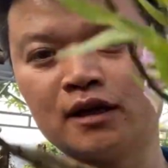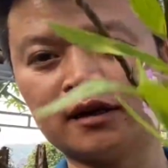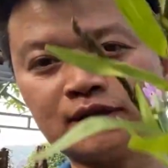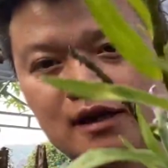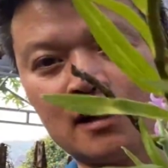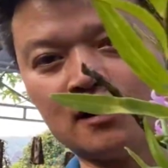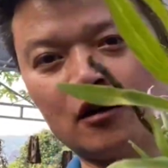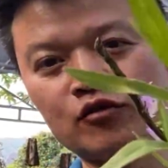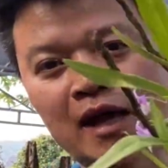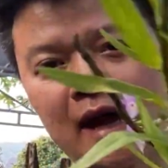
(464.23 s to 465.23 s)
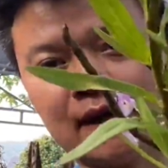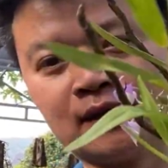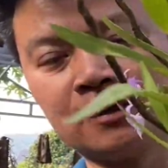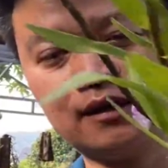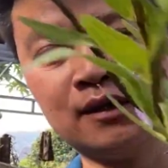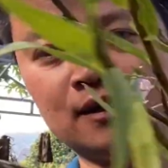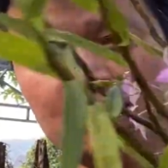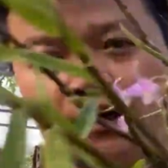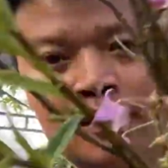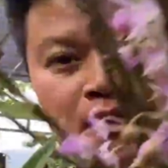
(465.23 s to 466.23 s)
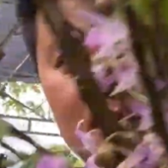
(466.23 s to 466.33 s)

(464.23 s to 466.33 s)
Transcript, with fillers: là xa lâu tàn đấy.